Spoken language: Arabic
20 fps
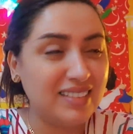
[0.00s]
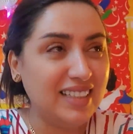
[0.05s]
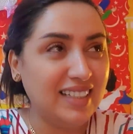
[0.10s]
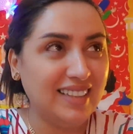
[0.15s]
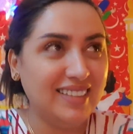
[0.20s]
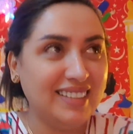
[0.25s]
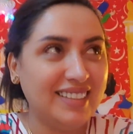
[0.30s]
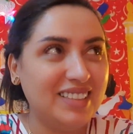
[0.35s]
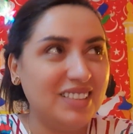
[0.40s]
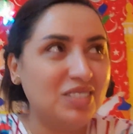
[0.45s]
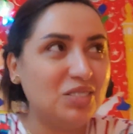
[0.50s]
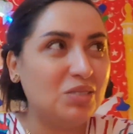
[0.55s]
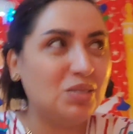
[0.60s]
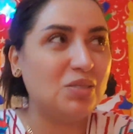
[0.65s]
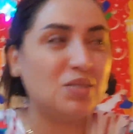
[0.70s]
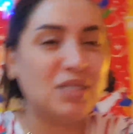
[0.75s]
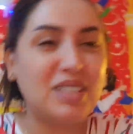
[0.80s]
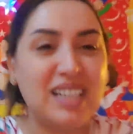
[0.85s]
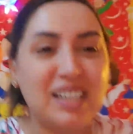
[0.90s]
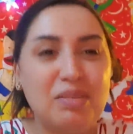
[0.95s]
يعني انه
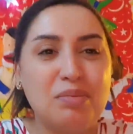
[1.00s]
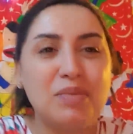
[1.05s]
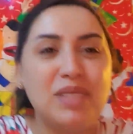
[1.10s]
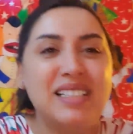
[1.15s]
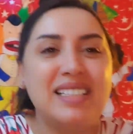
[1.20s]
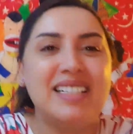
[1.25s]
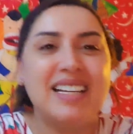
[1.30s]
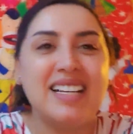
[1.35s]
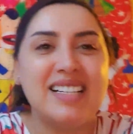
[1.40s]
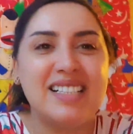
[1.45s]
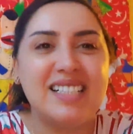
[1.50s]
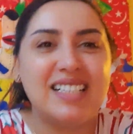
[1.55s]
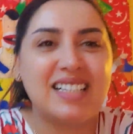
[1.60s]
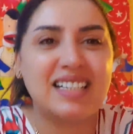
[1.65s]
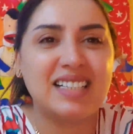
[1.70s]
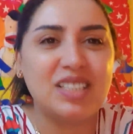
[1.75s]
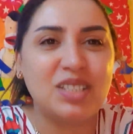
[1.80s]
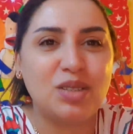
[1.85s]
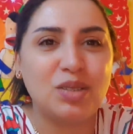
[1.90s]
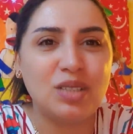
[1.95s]
من الناس اللي
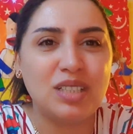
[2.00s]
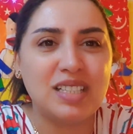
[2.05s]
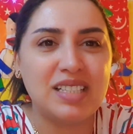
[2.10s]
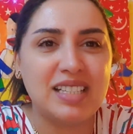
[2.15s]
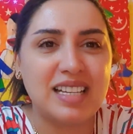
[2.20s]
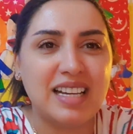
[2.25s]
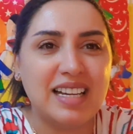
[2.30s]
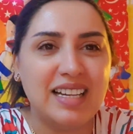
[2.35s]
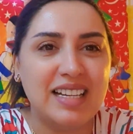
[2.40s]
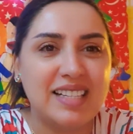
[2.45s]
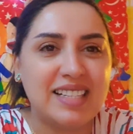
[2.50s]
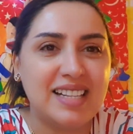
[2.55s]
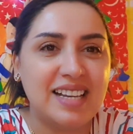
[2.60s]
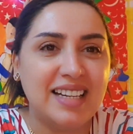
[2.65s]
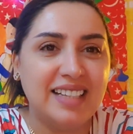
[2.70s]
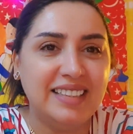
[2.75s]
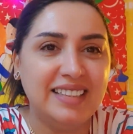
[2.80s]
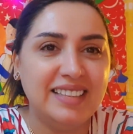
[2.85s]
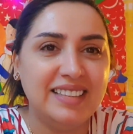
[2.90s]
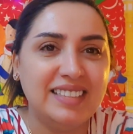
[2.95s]
كيجوني
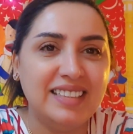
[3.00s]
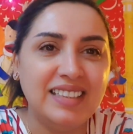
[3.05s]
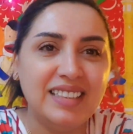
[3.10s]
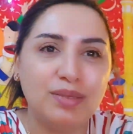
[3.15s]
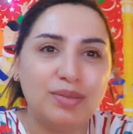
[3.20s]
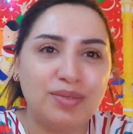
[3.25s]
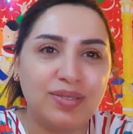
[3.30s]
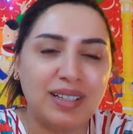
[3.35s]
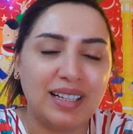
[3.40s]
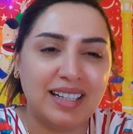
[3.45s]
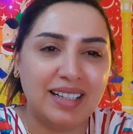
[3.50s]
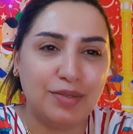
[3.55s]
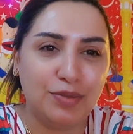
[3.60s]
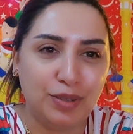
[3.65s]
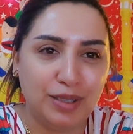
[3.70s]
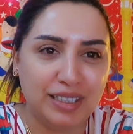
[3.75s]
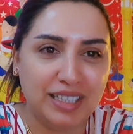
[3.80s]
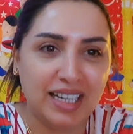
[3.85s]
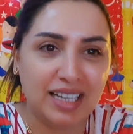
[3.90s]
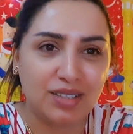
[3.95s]
سعيدين في
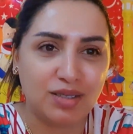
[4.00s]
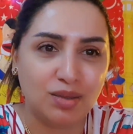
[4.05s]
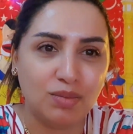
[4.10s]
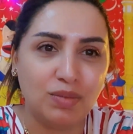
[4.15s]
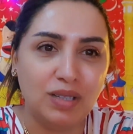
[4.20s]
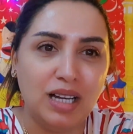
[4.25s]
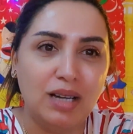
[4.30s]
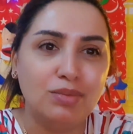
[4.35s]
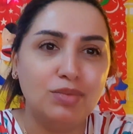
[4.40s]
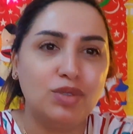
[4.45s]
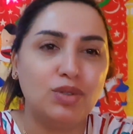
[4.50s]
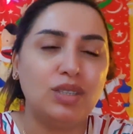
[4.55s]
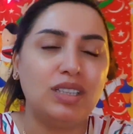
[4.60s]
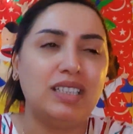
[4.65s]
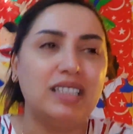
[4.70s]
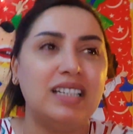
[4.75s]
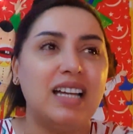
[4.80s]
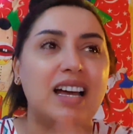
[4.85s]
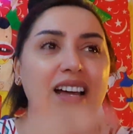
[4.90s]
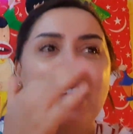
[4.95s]
حياتهم الحمد
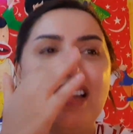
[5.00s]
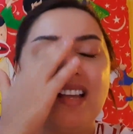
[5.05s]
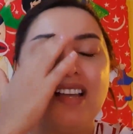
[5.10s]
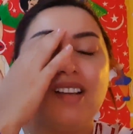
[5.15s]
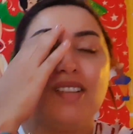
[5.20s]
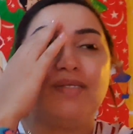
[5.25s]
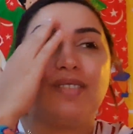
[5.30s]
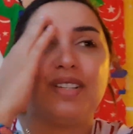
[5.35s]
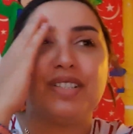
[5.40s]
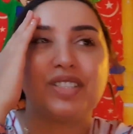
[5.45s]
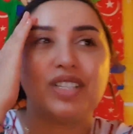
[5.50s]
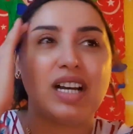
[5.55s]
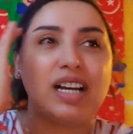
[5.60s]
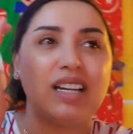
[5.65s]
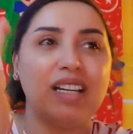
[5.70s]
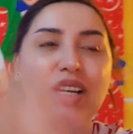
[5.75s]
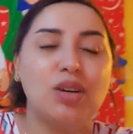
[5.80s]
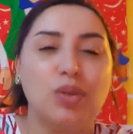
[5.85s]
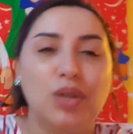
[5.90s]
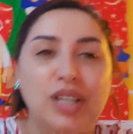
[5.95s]
لله فان
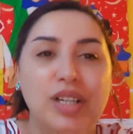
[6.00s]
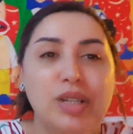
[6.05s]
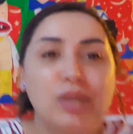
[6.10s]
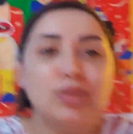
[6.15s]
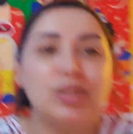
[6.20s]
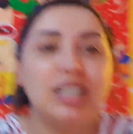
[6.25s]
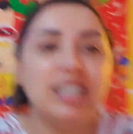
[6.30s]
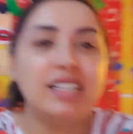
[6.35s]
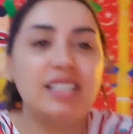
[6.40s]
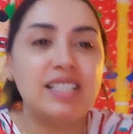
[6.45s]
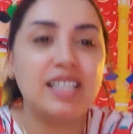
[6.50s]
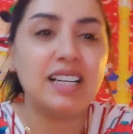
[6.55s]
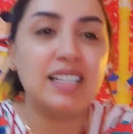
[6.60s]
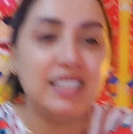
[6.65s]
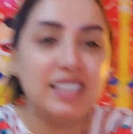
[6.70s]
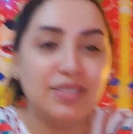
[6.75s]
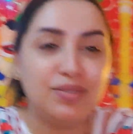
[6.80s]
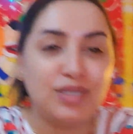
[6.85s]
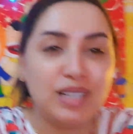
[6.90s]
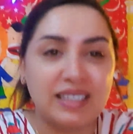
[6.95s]
شاء الله وحريوده حتى
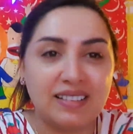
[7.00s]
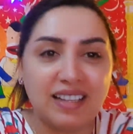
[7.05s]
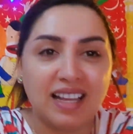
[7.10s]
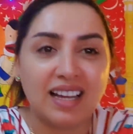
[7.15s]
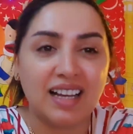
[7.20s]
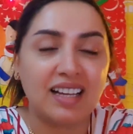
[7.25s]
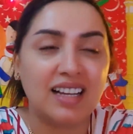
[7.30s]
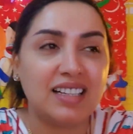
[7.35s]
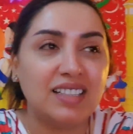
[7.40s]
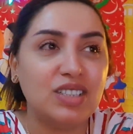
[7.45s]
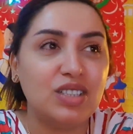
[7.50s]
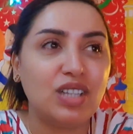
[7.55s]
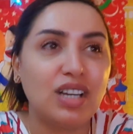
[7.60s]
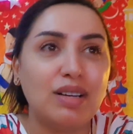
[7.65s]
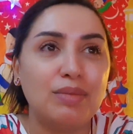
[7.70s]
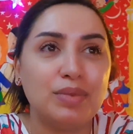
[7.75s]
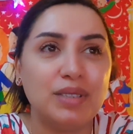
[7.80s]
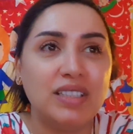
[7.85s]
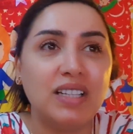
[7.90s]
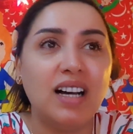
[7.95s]
هي فيها طاقه
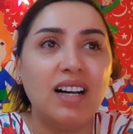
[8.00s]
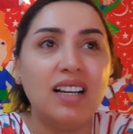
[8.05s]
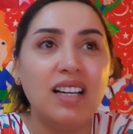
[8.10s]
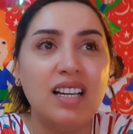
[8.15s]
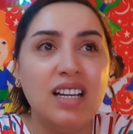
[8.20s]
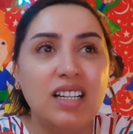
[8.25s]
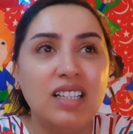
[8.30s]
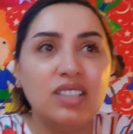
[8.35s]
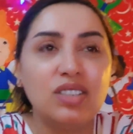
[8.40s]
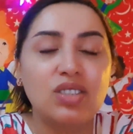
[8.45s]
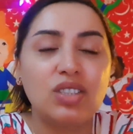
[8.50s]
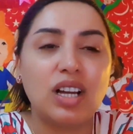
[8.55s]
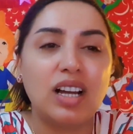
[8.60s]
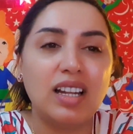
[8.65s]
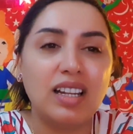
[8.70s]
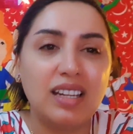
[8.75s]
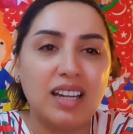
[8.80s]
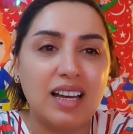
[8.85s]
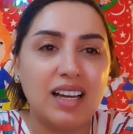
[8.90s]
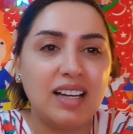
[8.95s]
ايجابيه ان
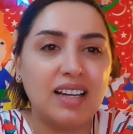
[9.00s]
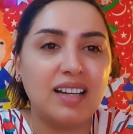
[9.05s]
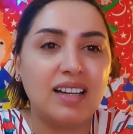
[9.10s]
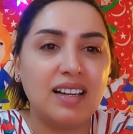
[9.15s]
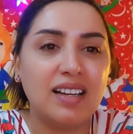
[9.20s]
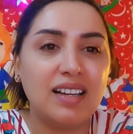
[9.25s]
شاء الله